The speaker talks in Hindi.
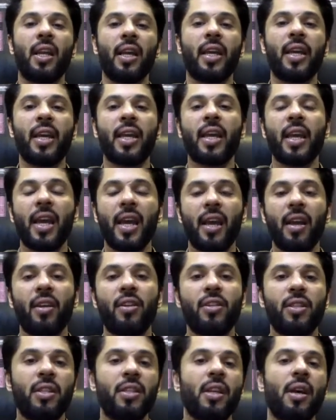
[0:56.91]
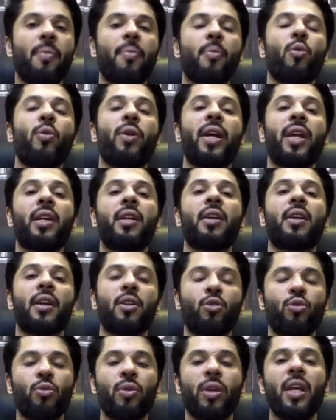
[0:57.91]
लगे कि एलर्जीज आपको हिट कर
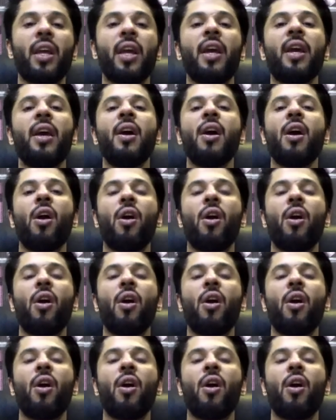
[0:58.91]
चुकी हैं